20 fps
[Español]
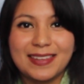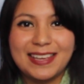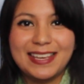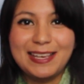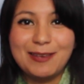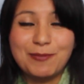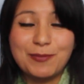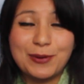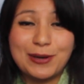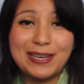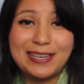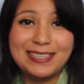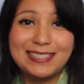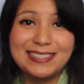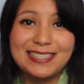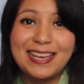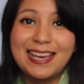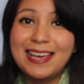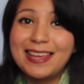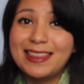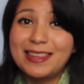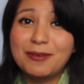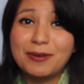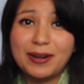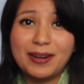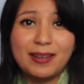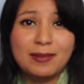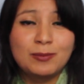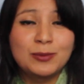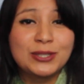Y pues de
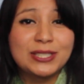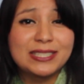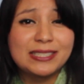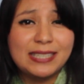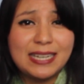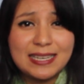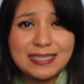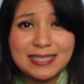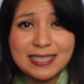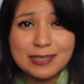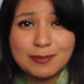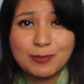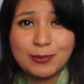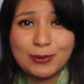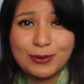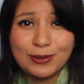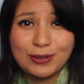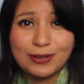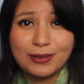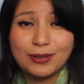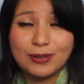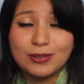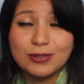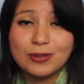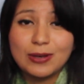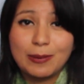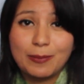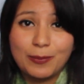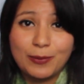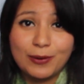verdad muchas gracias por todo
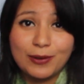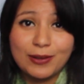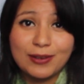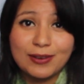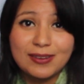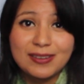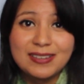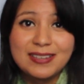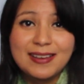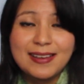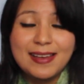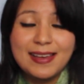su apoyo.